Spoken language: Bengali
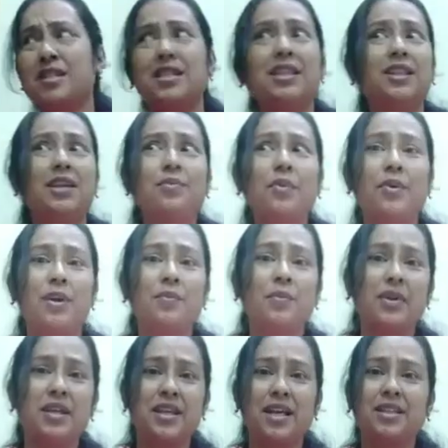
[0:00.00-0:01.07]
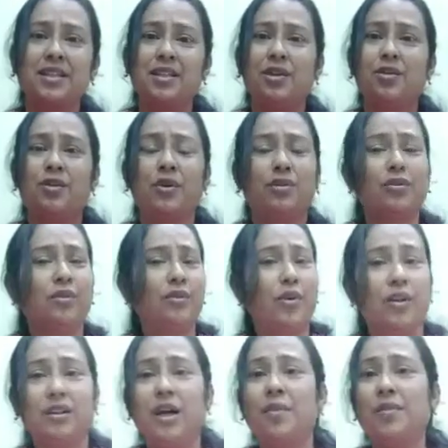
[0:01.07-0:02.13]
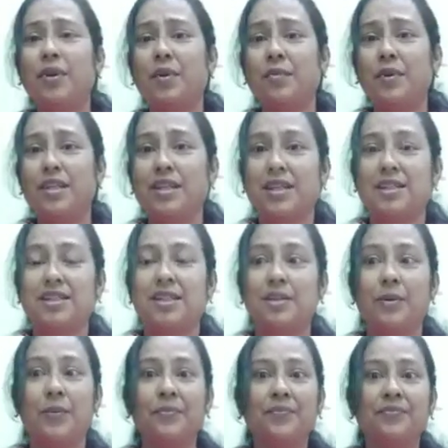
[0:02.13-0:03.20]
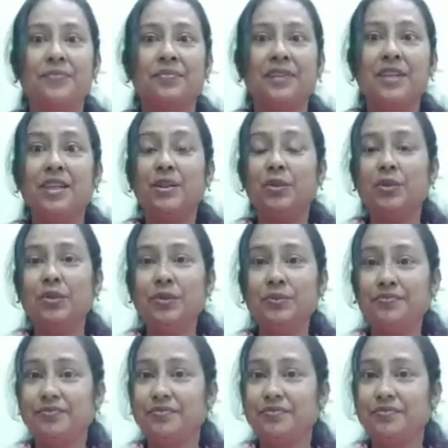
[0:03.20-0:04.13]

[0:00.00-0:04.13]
স্মৃতি মনে পড়ে যাচ্ছিল কত কথা মনে পড়ে যাচ্ছিল কিন্তু